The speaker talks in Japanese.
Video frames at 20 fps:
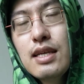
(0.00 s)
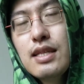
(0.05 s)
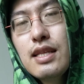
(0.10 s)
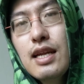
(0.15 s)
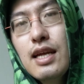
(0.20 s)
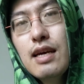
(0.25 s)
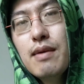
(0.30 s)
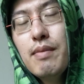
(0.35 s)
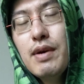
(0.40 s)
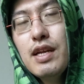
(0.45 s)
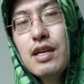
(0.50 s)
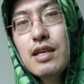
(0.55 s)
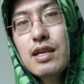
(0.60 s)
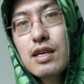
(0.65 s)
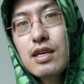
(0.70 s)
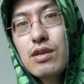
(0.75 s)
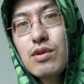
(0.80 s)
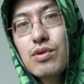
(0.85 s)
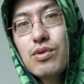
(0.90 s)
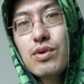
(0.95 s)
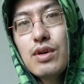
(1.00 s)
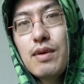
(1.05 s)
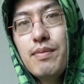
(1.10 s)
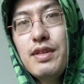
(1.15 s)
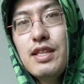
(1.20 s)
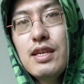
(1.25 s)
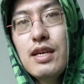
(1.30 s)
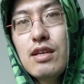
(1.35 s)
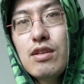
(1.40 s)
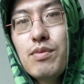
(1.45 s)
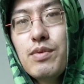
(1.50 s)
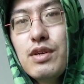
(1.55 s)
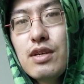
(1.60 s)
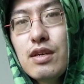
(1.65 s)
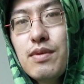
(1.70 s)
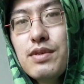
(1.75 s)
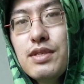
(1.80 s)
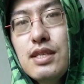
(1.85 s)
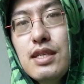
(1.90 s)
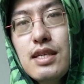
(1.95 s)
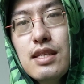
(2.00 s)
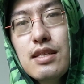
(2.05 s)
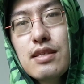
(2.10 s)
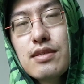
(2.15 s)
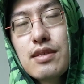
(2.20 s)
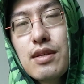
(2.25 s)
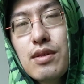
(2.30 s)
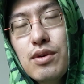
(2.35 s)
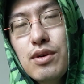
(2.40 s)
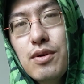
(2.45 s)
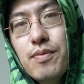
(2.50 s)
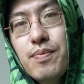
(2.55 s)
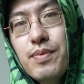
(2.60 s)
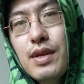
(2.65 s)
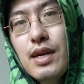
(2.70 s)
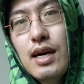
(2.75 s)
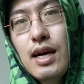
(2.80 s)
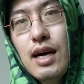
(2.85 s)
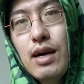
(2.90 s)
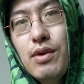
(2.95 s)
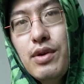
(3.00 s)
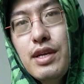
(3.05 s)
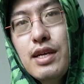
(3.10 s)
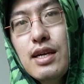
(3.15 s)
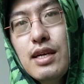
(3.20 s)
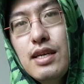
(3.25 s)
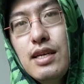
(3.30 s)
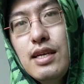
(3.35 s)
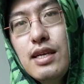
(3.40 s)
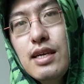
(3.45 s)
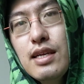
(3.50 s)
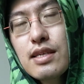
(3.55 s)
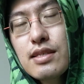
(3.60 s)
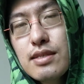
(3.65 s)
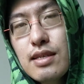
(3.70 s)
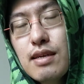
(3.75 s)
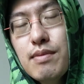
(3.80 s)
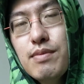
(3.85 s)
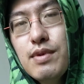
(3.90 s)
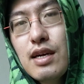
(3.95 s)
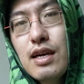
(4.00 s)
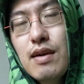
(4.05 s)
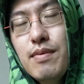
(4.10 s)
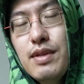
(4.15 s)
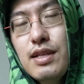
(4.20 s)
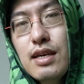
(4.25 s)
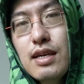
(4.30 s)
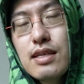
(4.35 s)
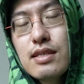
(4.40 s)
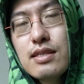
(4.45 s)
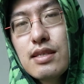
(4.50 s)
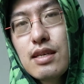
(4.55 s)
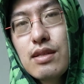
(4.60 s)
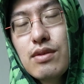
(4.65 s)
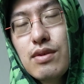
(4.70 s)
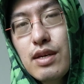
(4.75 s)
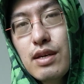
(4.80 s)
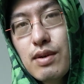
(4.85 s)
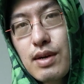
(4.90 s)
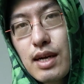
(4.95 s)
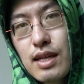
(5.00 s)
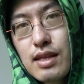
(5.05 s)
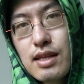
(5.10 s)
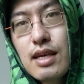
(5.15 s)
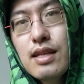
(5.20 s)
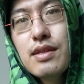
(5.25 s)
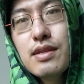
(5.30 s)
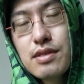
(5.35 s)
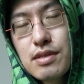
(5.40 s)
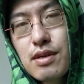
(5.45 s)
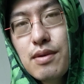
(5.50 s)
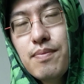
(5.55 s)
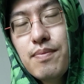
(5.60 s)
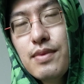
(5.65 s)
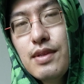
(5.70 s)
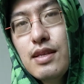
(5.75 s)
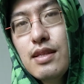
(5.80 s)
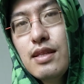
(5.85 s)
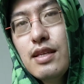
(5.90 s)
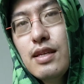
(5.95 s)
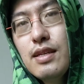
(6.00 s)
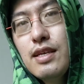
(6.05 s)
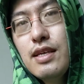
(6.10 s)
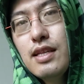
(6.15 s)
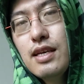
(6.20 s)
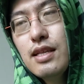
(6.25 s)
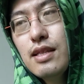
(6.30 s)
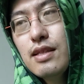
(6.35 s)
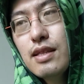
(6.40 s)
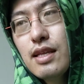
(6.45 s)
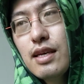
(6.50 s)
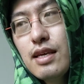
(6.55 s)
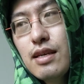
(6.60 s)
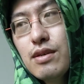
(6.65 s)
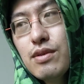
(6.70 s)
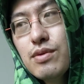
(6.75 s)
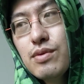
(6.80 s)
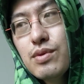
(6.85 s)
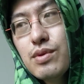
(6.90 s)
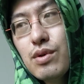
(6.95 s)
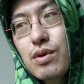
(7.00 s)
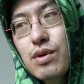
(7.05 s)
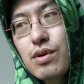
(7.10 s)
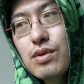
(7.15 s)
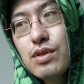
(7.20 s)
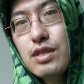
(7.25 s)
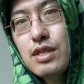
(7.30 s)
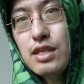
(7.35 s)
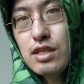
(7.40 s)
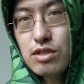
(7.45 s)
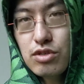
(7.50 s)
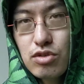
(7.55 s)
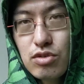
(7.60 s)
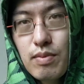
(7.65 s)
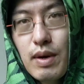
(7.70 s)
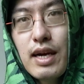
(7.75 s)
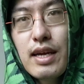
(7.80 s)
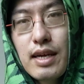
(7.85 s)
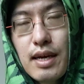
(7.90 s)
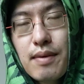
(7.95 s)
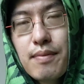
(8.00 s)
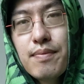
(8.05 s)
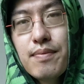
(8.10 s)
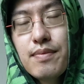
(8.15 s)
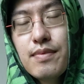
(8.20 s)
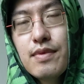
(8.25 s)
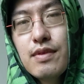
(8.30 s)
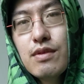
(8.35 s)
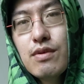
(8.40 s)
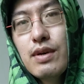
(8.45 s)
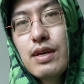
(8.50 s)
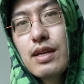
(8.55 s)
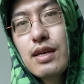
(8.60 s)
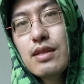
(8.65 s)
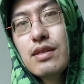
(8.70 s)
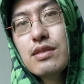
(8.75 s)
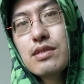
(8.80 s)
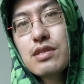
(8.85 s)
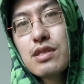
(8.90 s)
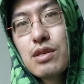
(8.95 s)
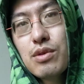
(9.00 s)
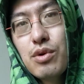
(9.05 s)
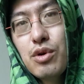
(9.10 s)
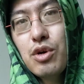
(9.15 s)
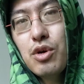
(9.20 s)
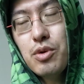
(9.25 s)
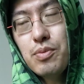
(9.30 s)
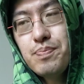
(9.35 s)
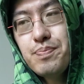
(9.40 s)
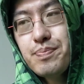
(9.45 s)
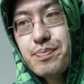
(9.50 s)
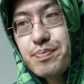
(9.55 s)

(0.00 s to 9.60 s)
でねまだヒカキンの動画見てない人もいるかもしれないんですけどあのヒカキンがですね村上隆さんの絵を買ったんですよで値段で言うと20万円の絵なんですけど